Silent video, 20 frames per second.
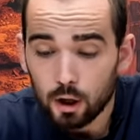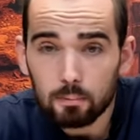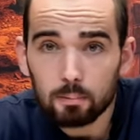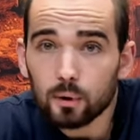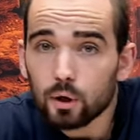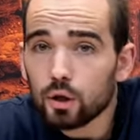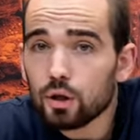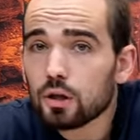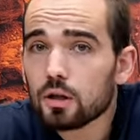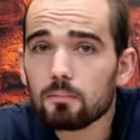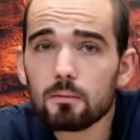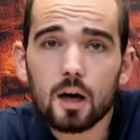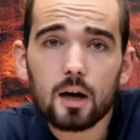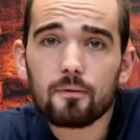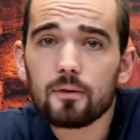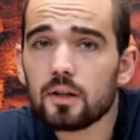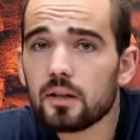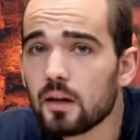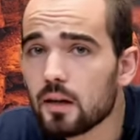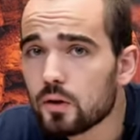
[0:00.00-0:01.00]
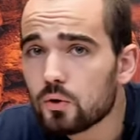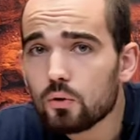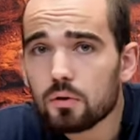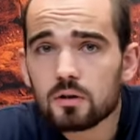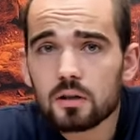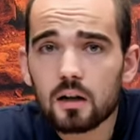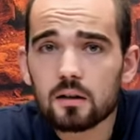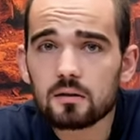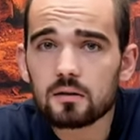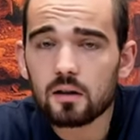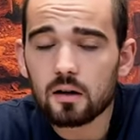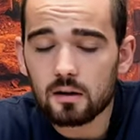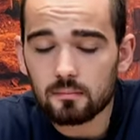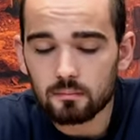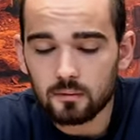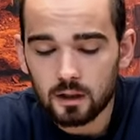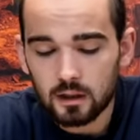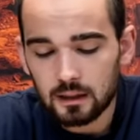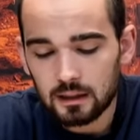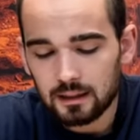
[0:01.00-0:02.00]
predige mehr wie Jesus,
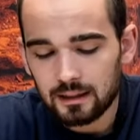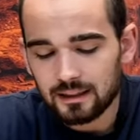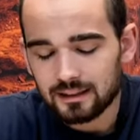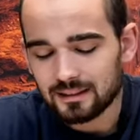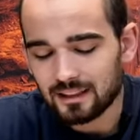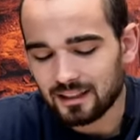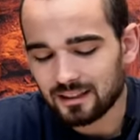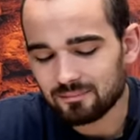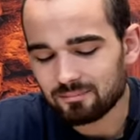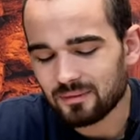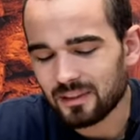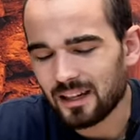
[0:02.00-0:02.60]
Anselm. Dann